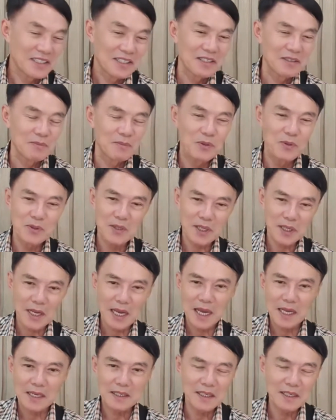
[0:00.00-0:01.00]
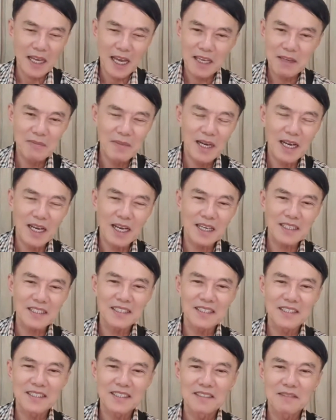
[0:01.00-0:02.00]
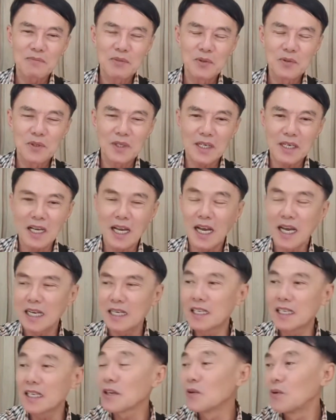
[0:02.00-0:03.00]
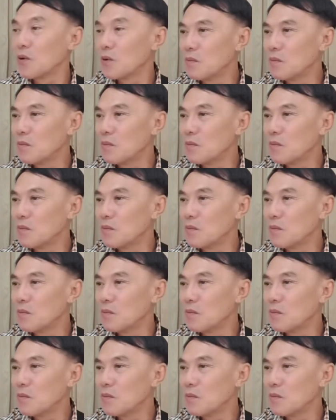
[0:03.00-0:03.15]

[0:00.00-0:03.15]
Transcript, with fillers: ผู้ชการจะใหญ่มากผู้ชการเนี่ยคุม